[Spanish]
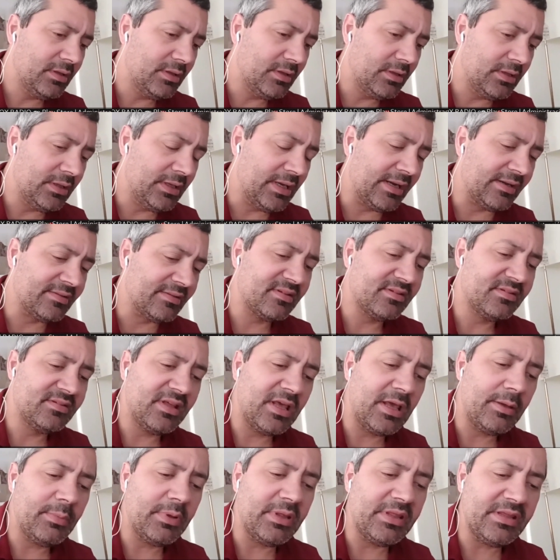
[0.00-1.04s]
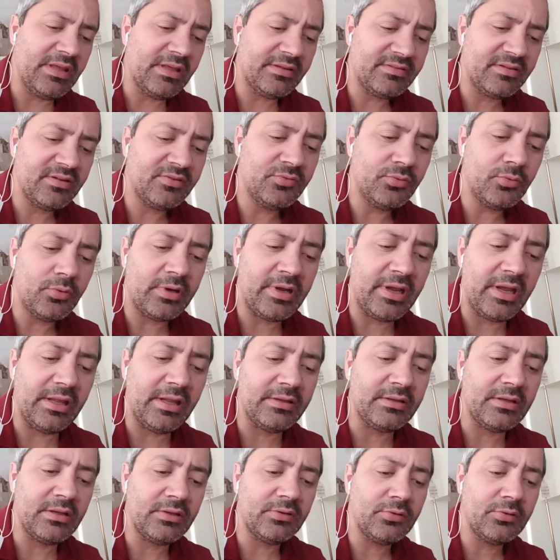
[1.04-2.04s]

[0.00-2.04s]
y la necesidad de medidas es urgente.